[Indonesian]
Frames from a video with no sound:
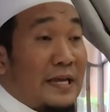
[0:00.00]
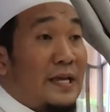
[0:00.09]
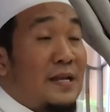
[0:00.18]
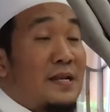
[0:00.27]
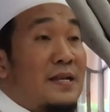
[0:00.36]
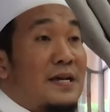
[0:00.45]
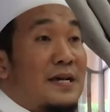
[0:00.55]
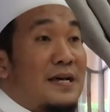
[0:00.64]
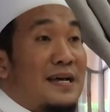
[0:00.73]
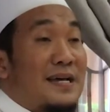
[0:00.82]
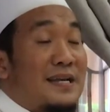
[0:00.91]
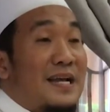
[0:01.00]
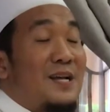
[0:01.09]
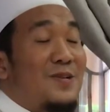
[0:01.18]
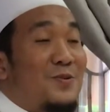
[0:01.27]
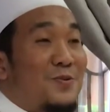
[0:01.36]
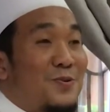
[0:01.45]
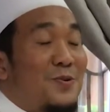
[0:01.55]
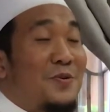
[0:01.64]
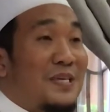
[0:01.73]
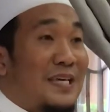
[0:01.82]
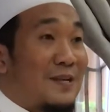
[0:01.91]
Inna nahnu
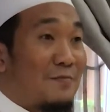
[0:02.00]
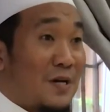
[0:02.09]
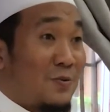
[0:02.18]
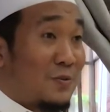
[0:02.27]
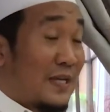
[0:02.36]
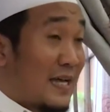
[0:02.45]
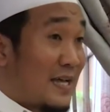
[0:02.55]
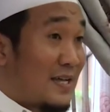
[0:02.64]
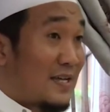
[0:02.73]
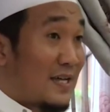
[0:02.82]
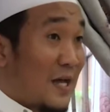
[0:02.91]
nuhyil mauta